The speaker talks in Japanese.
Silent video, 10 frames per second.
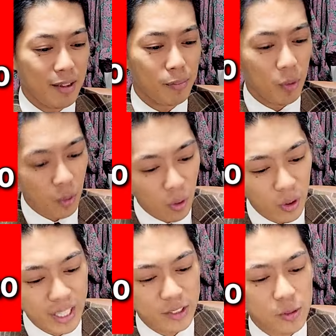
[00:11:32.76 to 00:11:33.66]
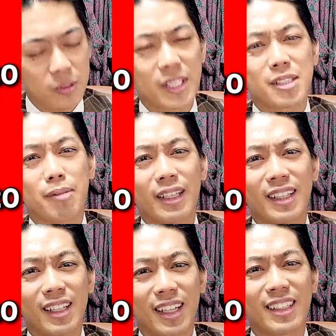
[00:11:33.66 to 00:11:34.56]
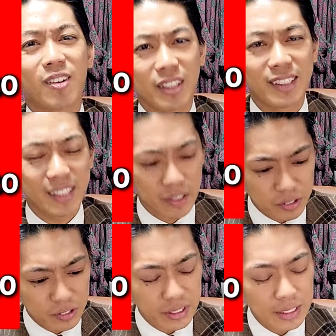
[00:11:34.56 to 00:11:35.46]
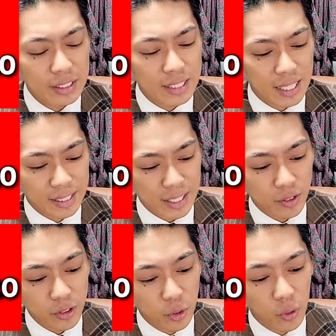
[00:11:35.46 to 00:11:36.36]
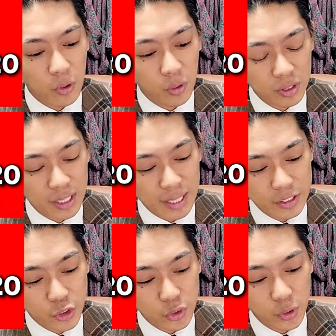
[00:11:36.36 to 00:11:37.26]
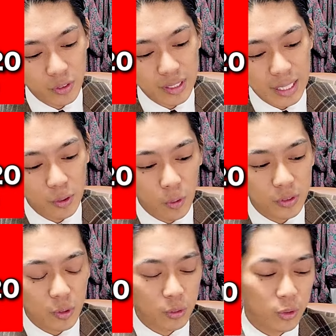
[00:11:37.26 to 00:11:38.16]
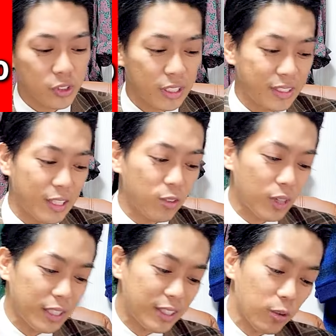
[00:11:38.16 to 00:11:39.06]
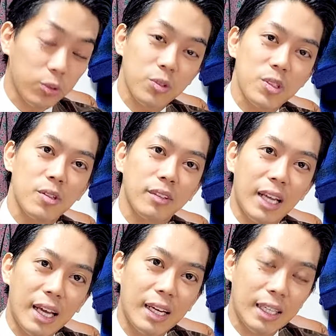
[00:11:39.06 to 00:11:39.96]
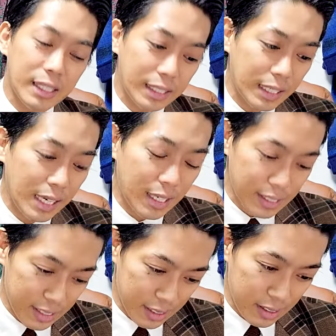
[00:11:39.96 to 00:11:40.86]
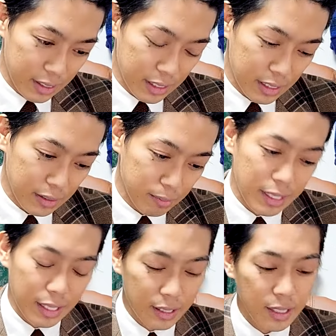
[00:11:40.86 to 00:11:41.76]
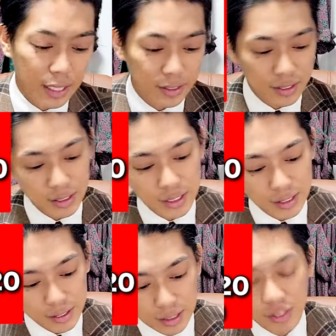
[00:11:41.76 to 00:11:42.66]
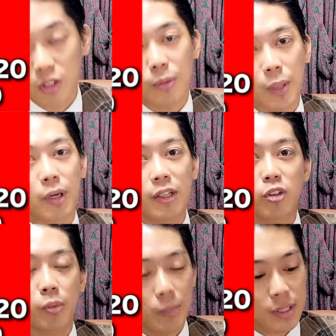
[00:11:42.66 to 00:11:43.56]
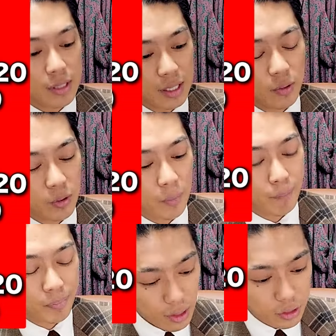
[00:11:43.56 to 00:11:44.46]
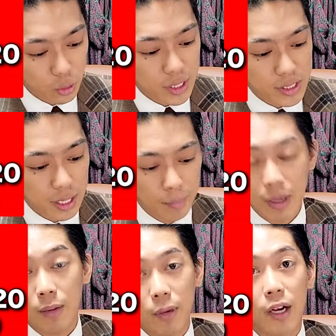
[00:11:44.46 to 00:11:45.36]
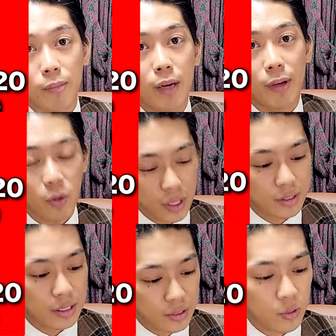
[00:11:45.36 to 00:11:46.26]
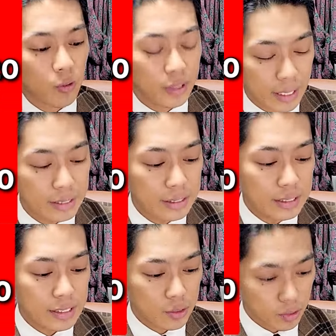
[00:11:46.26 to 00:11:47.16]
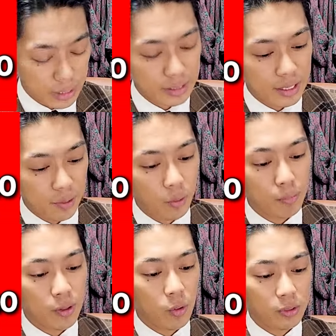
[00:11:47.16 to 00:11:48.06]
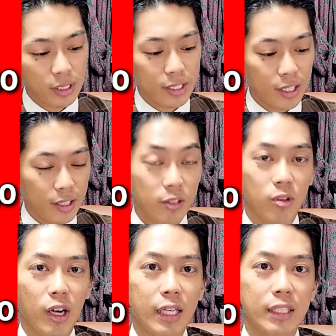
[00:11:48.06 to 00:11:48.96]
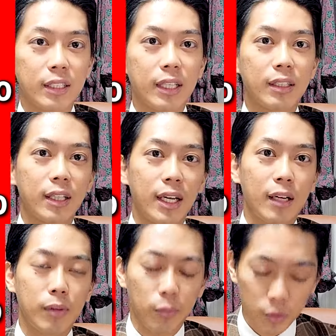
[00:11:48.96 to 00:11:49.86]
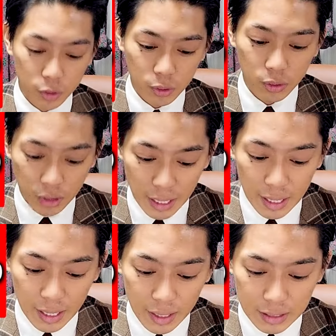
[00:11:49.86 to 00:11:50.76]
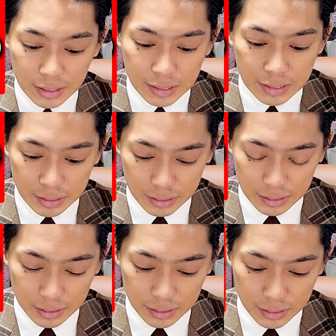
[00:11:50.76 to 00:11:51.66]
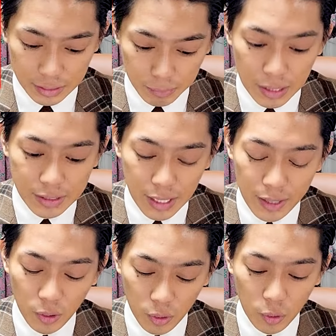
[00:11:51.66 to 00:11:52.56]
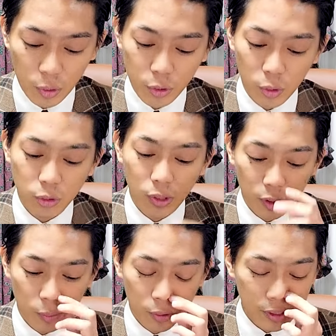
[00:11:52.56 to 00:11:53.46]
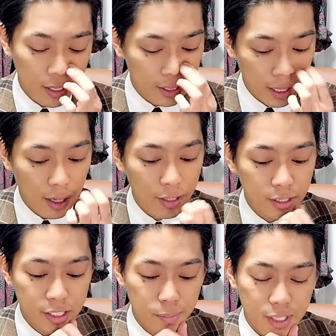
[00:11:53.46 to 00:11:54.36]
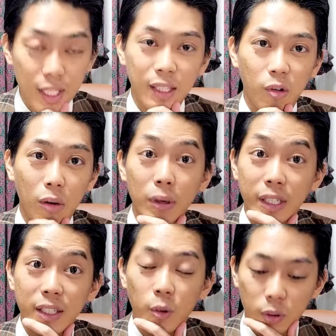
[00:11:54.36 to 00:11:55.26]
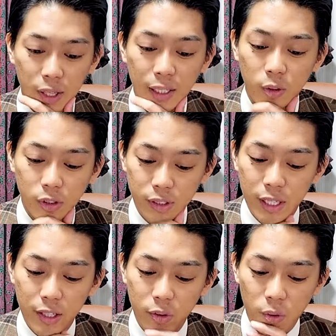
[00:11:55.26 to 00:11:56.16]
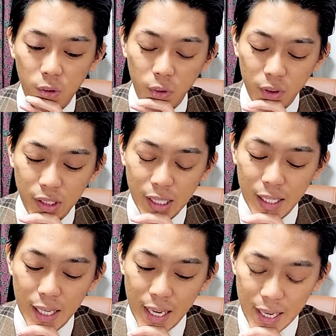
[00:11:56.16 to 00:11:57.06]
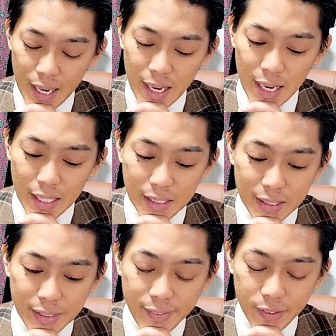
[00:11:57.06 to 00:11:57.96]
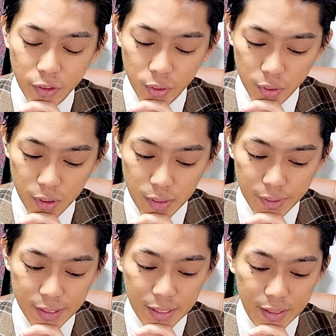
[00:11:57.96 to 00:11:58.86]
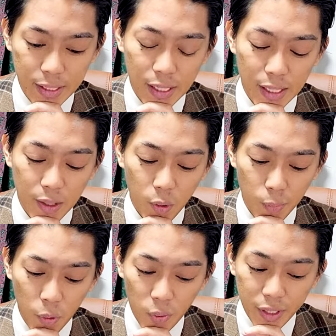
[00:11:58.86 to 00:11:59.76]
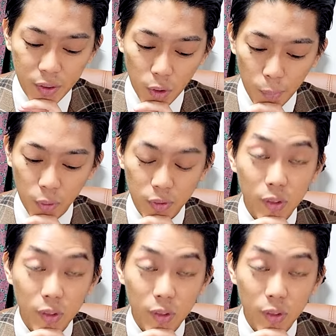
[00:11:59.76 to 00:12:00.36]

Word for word: もうえ小説満点だったのにっていうだから結局評論で14点ゴーンと落としちゃってるのがってことっすよねまあラッキーだったっていうのも多分あると思いますねこの小説がまあまあまあまあ良かったっていうのはねそうなんでね本番こんな綺麗にいくとは限らないんで、まあ、もうちょっとねまあ最後のこの表とかの問題が1ミスだったのはまあギリ OK だとして評論がねちょっと厳しかったなこれもう一個ポン